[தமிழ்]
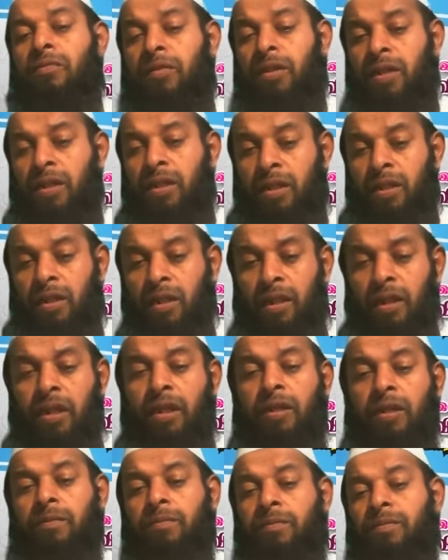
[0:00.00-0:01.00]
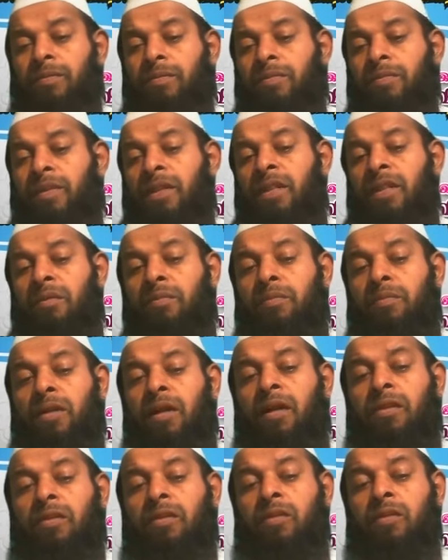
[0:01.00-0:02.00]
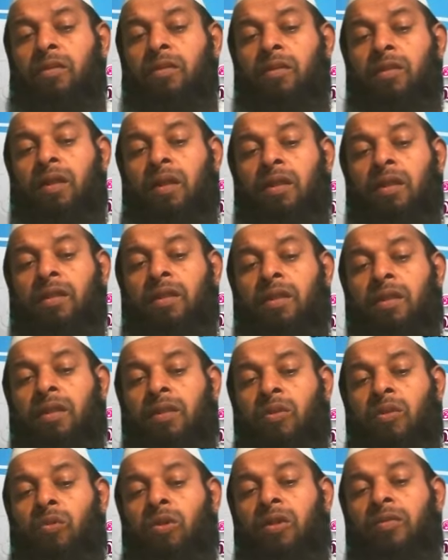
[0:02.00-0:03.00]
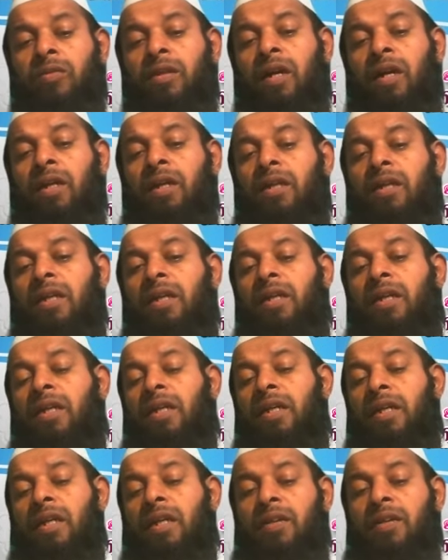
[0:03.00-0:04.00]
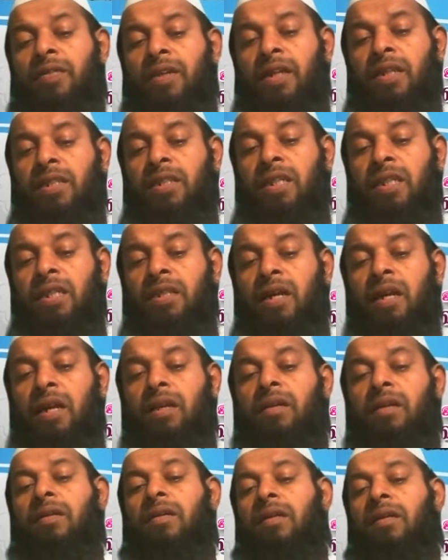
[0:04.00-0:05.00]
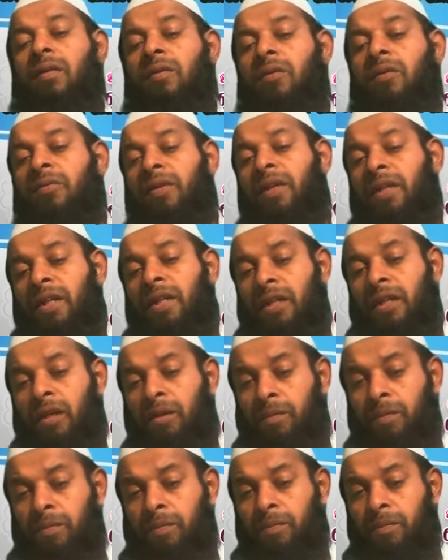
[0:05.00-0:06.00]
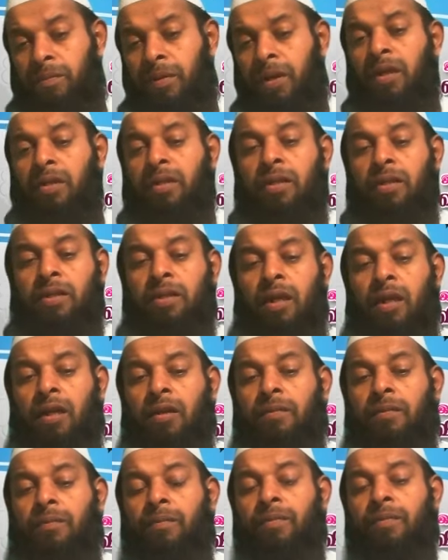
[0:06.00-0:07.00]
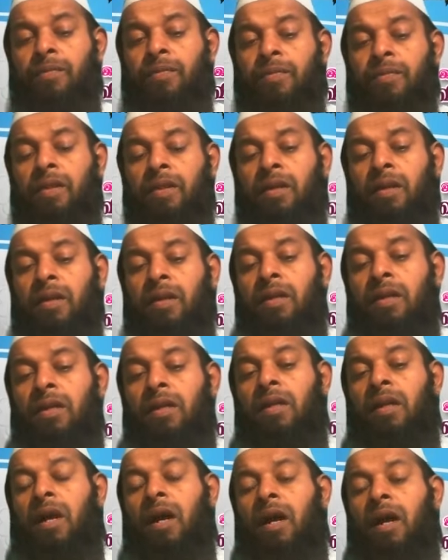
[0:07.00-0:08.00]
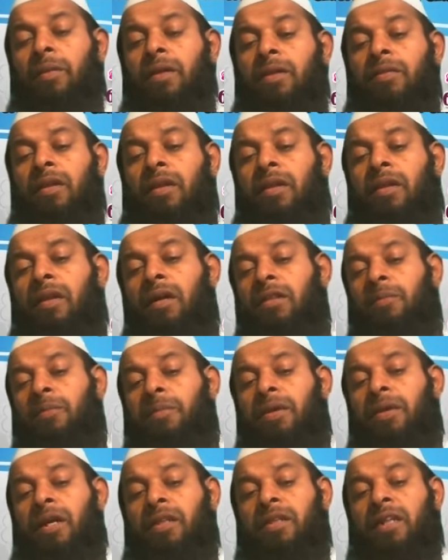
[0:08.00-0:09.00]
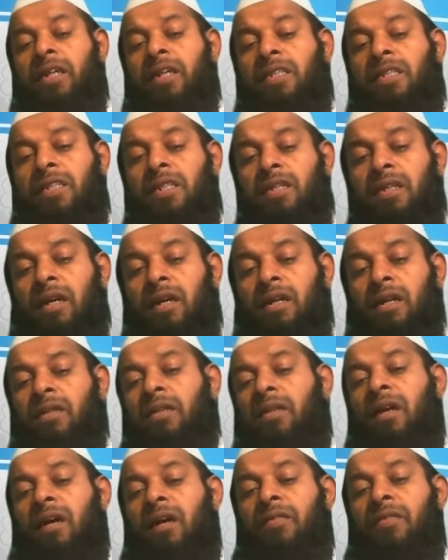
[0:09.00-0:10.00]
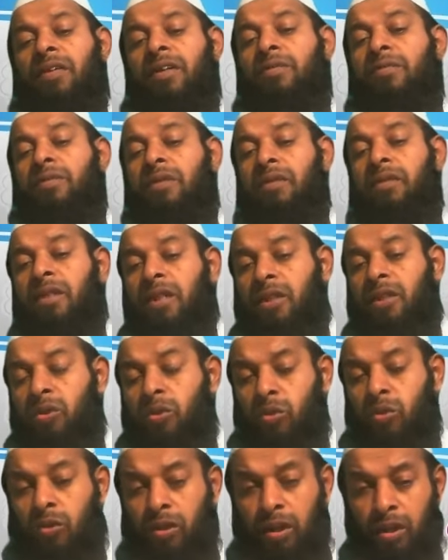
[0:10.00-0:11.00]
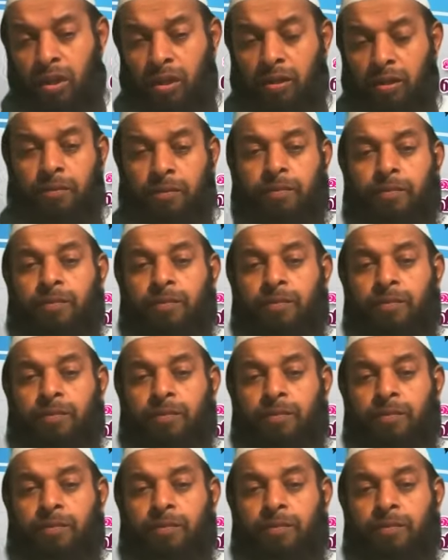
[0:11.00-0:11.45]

வேண்டுகிறேன் என இம்ரானின் அந்த துணைவியார் இறைவன் என்ன செய்தார் அவர் வேண்டினார் பிரார்த்தித்தார் எனவே அல்லாஹ் அந்த பிரார்த்தனை செய்தான் அவரிடமிருந்து ஏற்றுக்கொண்டான்